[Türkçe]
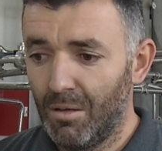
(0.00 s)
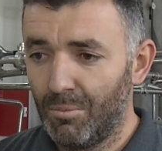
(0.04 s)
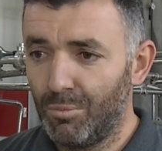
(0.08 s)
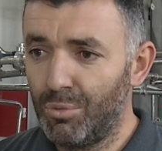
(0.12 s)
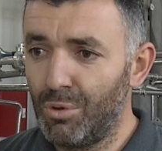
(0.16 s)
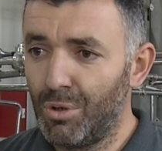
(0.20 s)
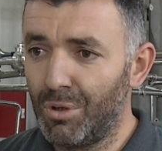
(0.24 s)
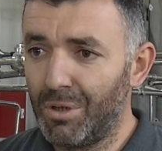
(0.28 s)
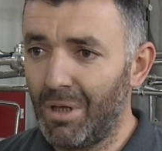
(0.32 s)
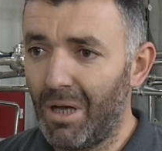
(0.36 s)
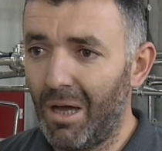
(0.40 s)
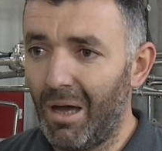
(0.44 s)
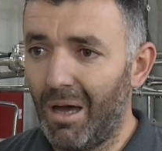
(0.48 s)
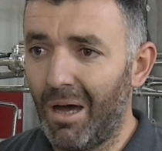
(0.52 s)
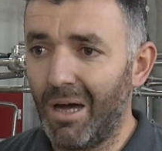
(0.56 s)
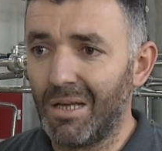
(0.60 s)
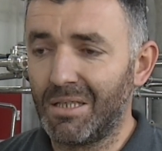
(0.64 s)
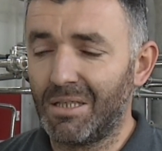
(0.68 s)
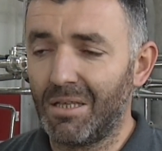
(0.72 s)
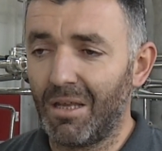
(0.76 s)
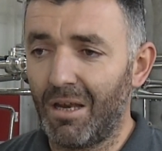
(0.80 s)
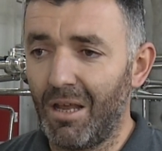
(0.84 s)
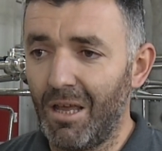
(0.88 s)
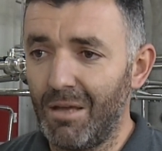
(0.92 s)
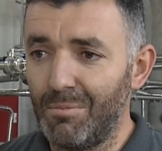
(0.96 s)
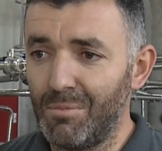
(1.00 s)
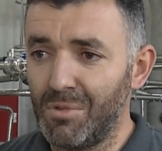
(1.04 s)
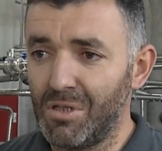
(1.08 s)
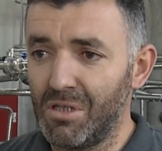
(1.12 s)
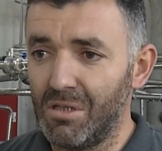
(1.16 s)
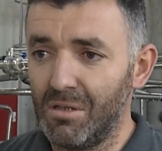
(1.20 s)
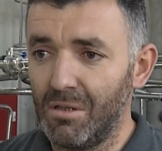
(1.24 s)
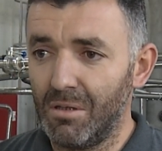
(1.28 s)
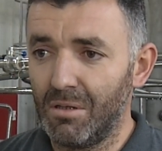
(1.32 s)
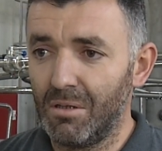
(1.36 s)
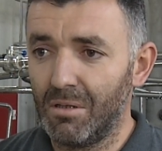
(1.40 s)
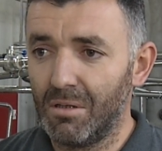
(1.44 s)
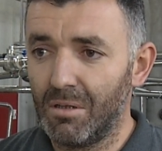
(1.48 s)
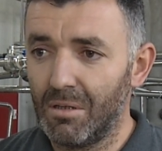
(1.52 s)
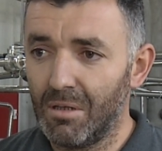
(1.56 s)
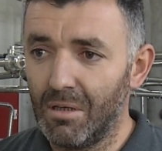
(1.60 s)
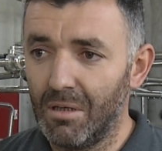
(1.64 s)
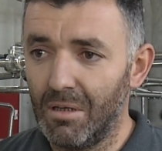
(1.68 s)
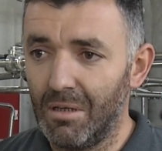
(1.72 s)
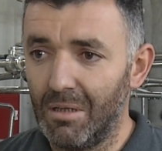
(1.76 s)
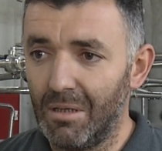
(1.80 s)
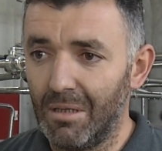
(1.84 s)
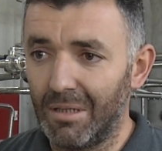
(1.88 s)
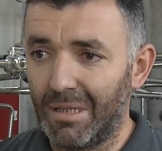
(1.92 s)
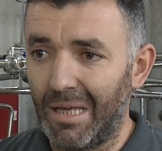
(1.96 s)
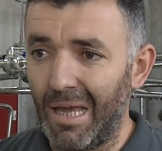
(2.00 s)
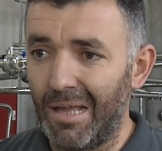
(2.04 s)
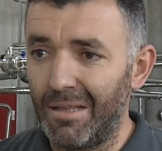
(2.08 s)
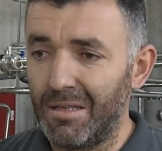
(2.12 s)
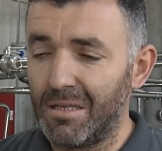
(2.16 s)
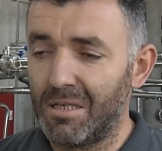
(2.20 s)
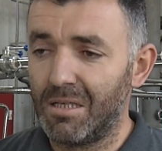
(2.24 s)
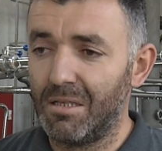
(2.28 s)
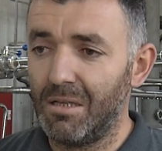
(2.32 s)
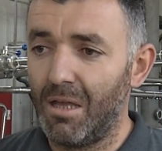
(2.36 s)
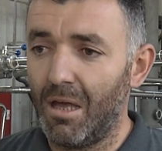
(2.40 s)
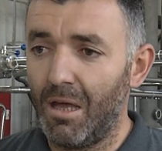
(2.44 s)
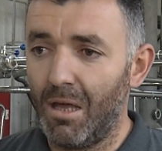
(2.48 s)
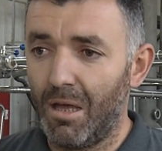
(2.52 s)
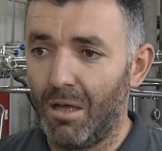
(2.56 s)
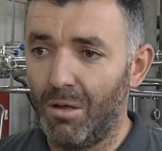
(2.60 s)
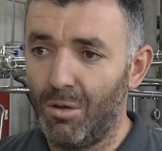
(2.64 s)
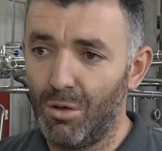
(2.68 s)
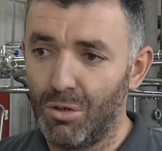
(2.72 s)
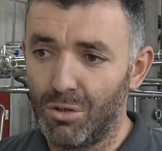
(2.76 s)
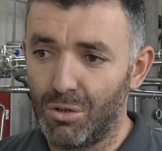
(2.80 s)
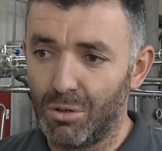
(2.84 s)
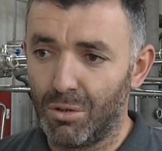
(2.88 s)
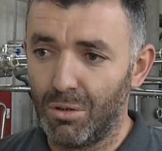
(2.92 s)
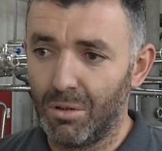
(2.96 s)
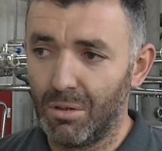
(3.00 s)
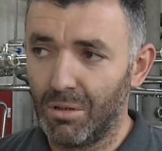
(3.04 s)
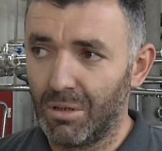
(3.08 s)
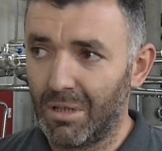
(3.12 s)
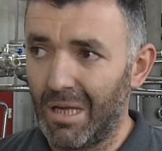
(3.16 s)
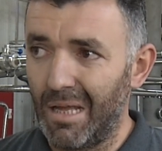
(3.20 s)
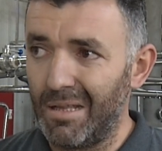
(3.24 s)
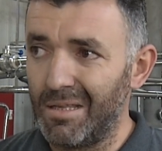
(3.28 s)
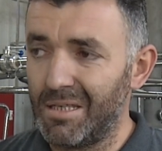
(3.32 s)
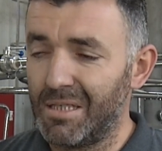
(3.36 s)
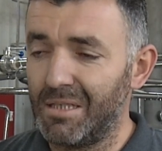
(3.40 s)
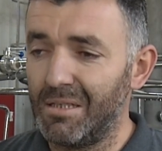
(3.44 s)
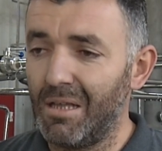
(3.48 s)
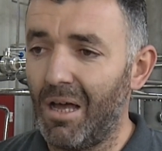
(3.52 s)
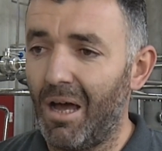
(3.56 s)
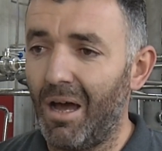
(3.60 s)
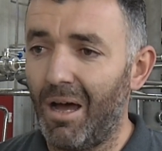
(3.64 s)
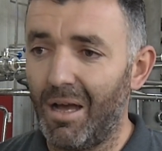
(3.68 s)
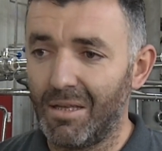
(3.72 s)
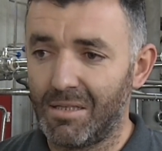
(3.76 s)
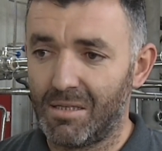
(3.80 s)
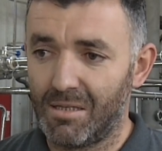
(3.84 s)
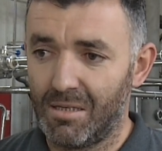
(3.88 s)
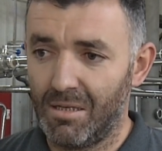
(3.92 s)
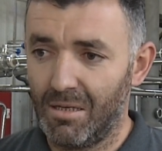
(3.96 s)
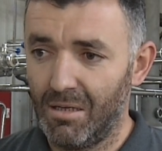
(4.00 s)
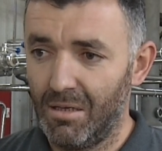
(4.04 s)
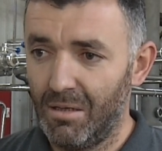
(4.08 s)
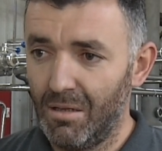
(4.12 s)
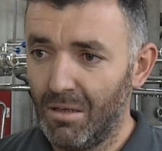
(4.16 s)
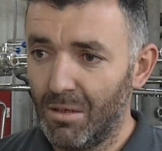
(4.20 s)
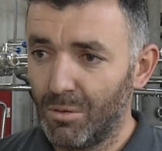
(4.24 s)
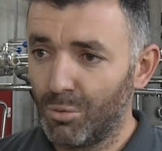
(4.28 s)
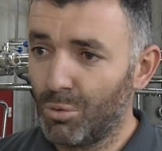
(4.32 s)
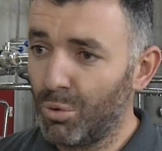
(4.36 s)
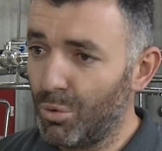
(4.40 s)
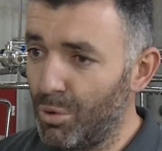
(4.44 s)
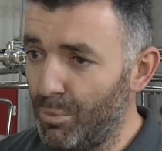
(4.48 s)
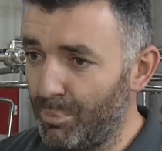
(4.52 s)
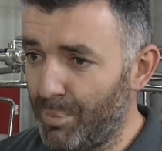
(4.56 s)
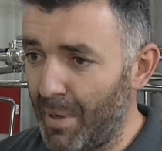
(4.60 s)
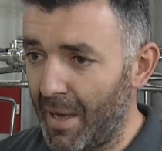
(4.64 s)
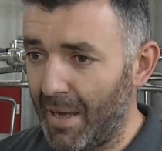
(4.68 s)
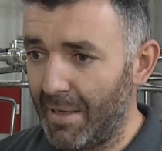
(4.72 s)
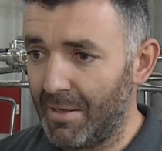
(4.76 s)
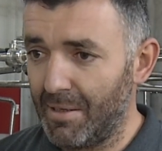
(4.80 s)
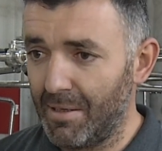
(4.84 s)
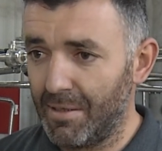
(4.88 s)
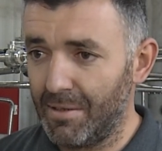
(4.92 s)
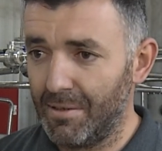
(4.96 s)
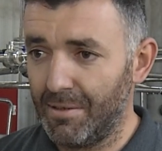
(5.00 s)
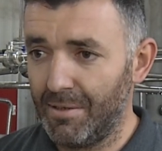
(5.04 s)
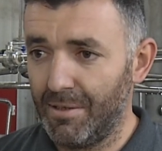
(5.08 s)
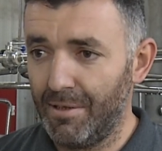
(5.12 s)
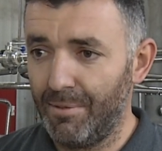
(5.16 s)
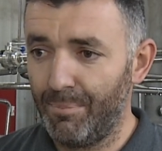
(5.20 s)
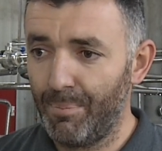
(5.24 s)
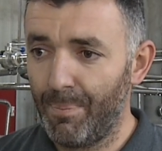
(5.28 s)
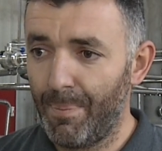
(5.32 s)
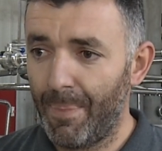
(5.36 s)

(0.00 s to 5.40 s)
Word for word: Burada Aksaray'ımızın e, kendisine özgü, kendisine has tulum peynirini